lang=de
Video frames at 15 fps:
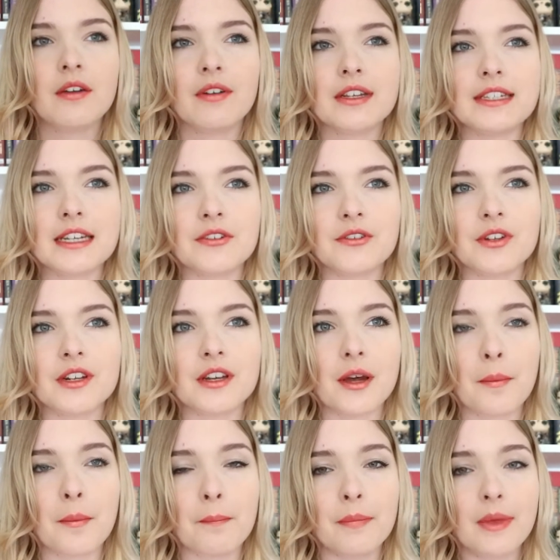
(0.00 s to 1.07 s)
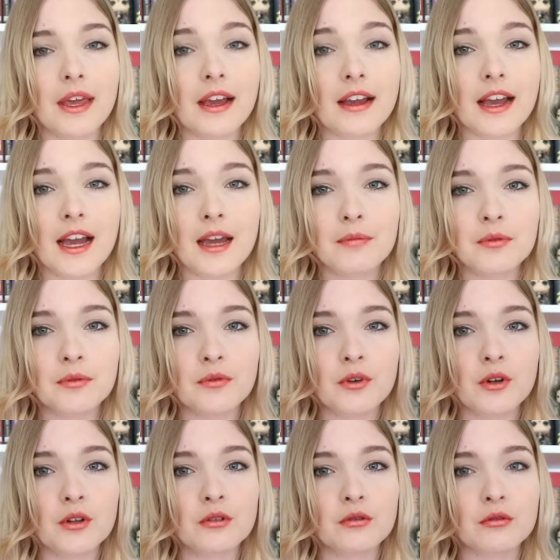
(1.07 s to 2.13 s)
weil sie entweder mega gehypt
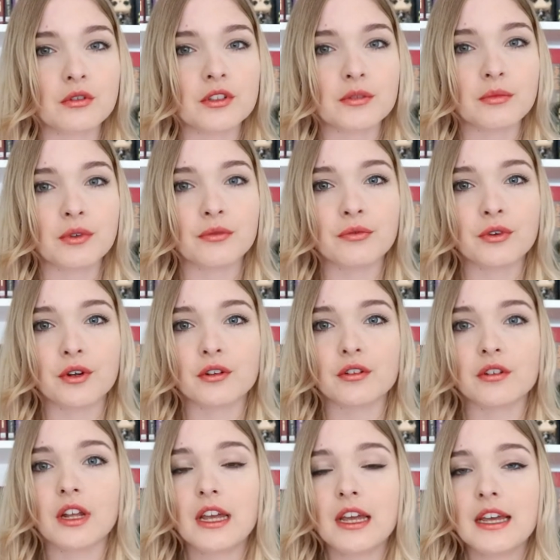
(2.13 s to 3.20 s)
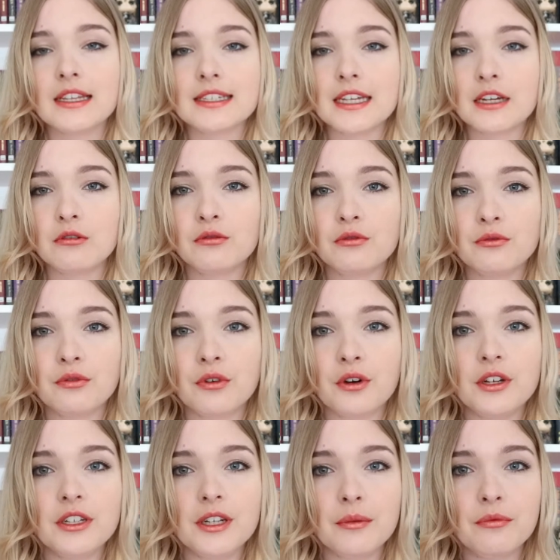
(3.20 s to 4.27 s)
wurden oder sie mir von sehr guten
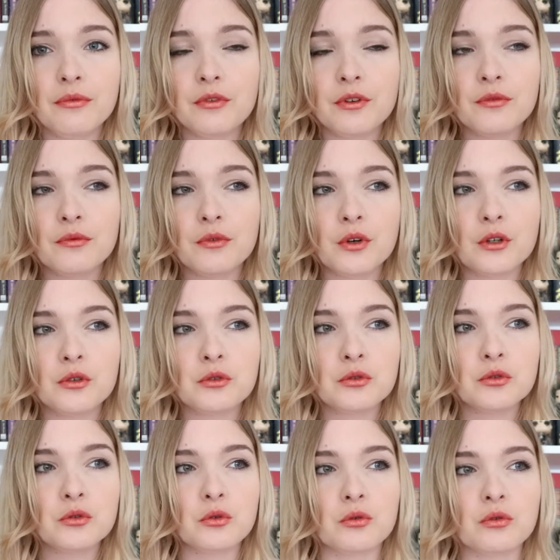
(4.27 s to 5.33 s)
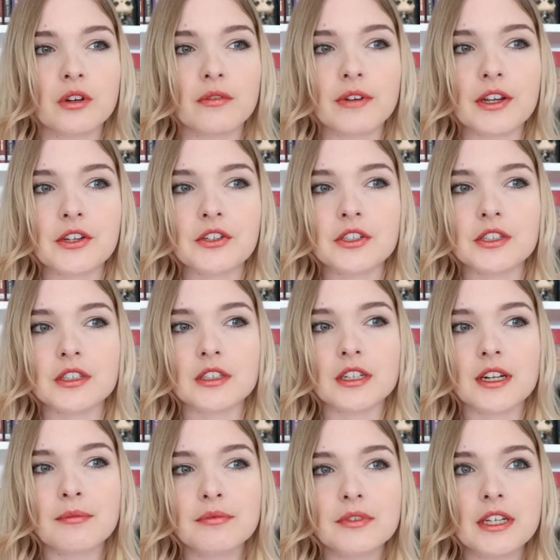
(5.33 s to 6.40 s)
Freunden empfohlen wurden oder weil ich den
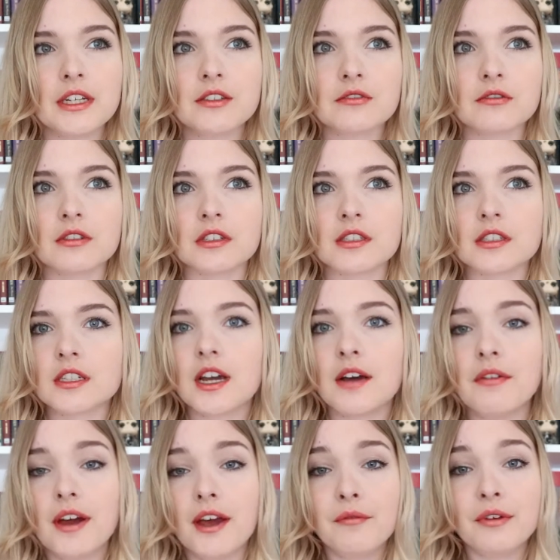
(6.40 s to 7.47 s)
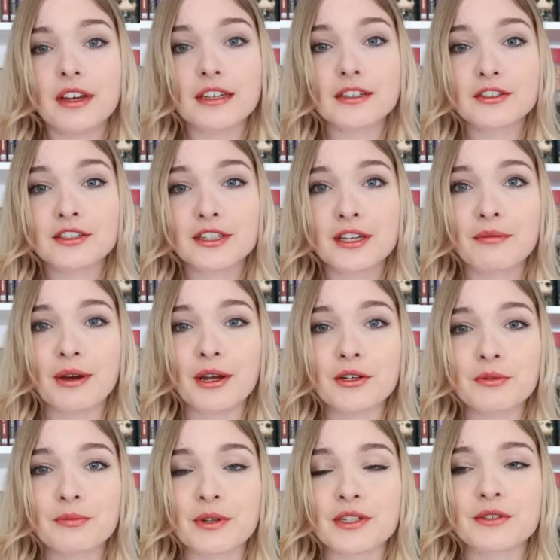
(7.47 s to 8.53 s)
Klappentext und das Cover einfach extrem
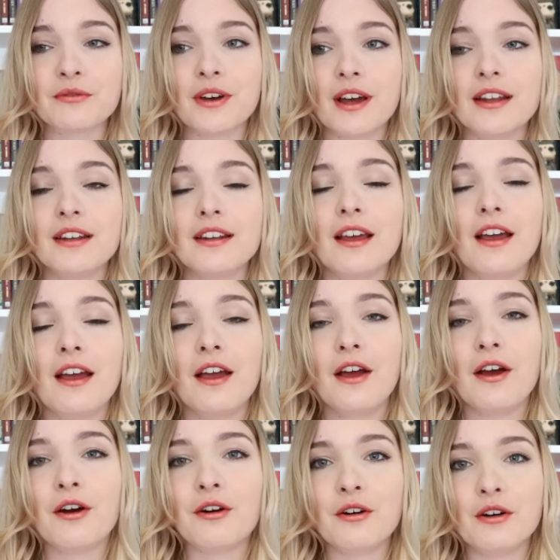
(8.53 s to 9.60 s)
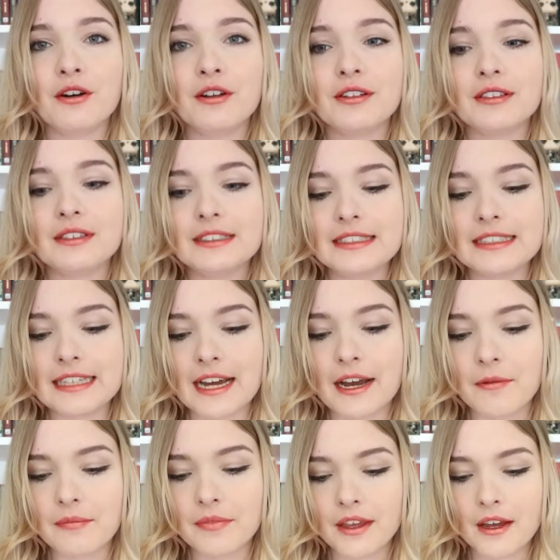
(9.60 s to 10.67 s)
ansprechend fand. Und
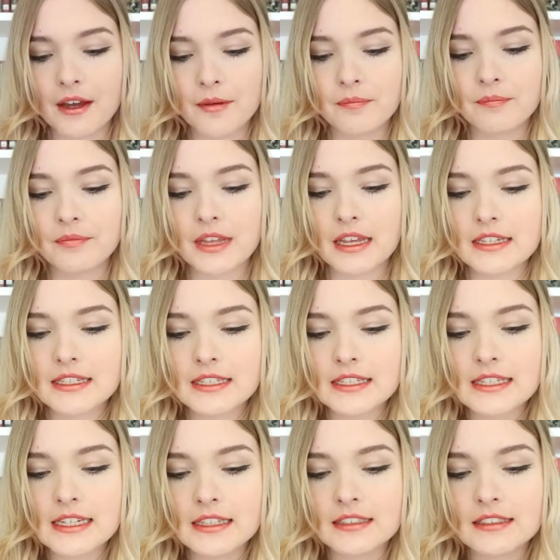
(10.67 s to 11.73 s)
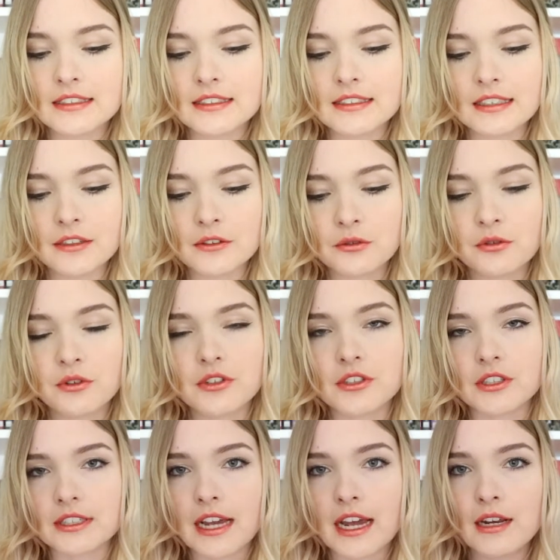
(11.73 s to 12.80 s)
ja, ähm, es sind natürlich
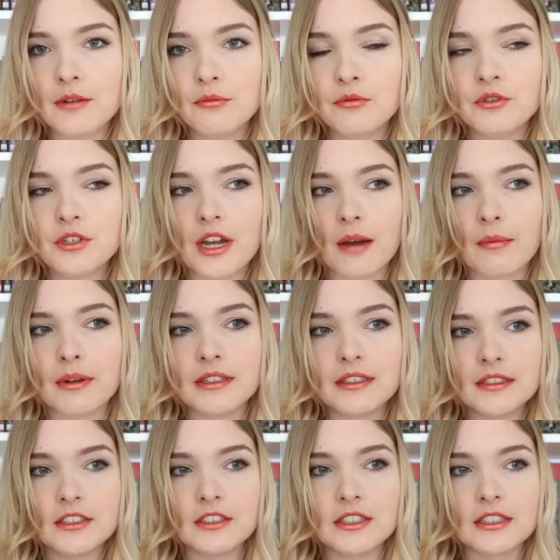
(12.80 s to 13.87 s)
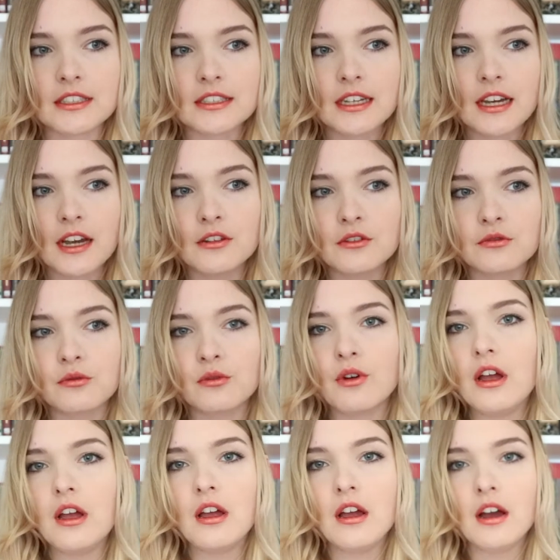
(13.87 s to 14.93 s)
nicht alle Bücher, aber die, die ich jetzt gerade
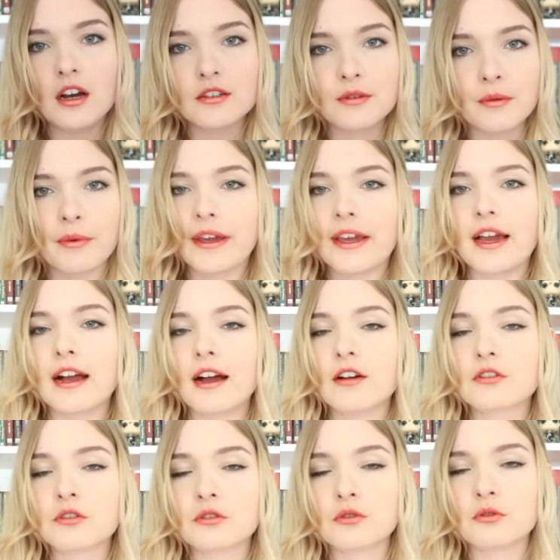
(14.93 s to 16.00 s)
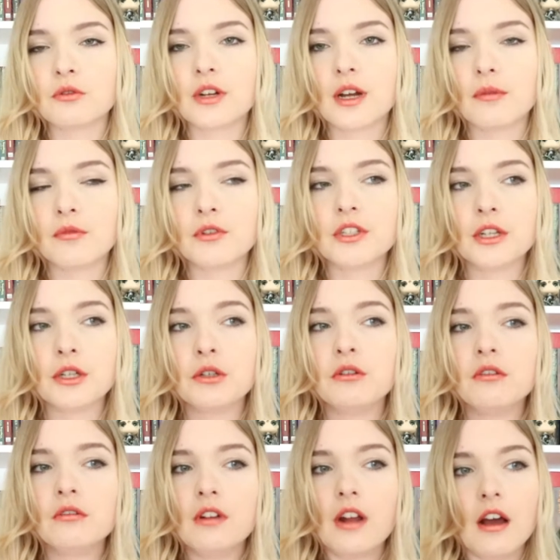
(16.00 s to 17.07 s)
so aus meinem Regal rausgezogen habe, wo ich dachte,
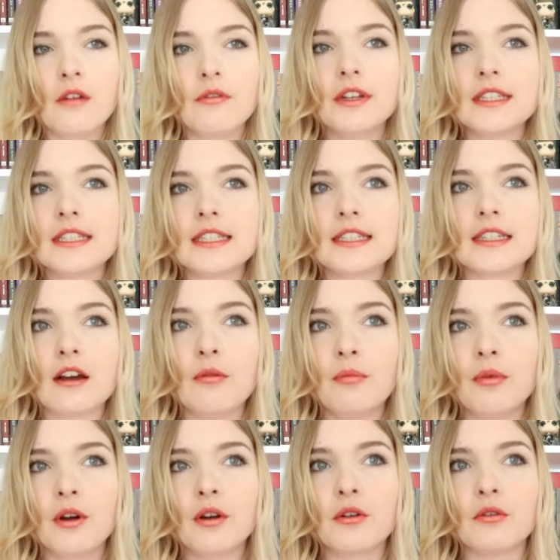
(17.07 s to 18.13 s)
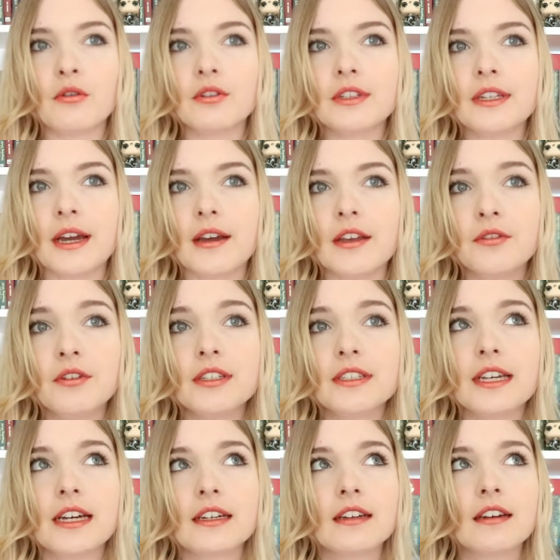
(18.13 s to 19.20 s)
oh, darauf hätte sie jetzt auch Bock. Und ja, ich würde
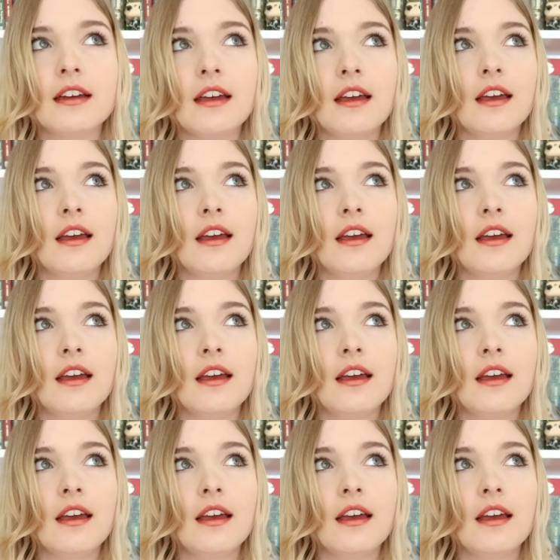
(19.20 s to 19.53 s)
sagen,